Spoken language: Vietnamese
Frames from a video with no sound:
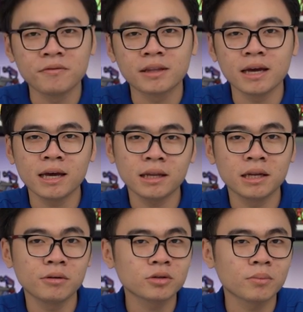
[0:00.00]
Vì thế
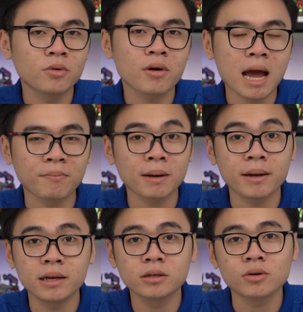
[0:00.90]
nếu như chọn mua RAM, các
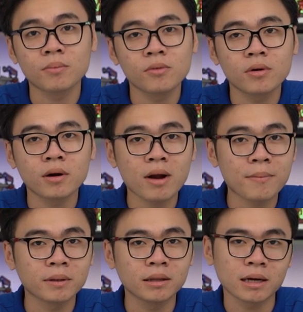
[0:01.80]
bạn nên chọn mua
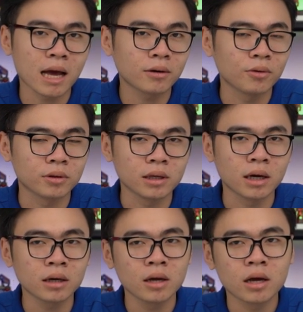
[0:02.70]
RAM đến từ các hãng nổi
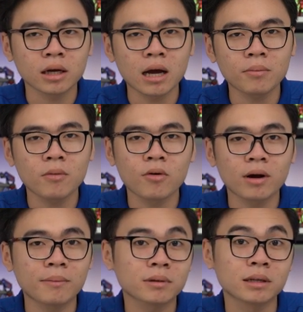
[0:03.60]
tiếng, các bộ
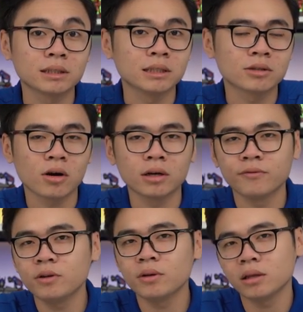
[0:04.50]
RAM cực xịn sò,
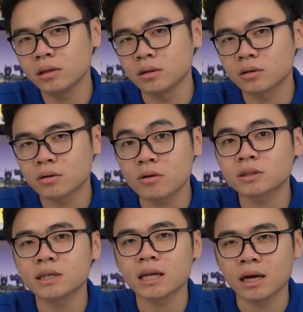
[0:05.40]
ví dụ đến từ
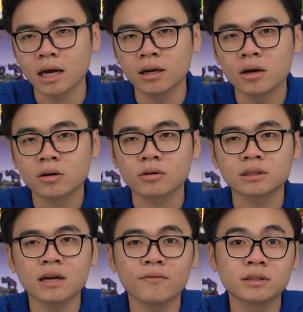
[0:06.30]
Corsair chẳng hạn,
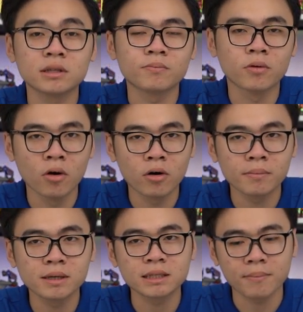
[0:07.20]
Corsair Vengeance Pro
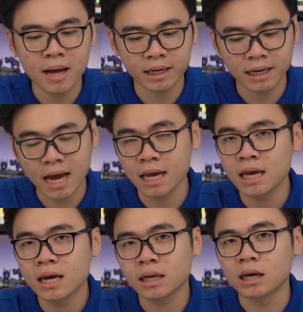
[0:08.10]
bus 3.200
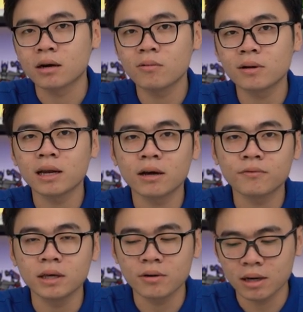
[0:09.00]
để không gây lãng
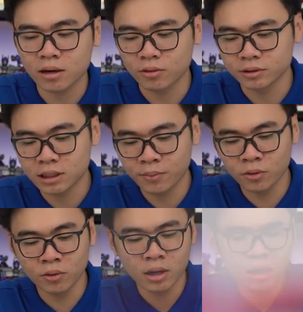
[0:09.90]
phí hiệu năng của CPU.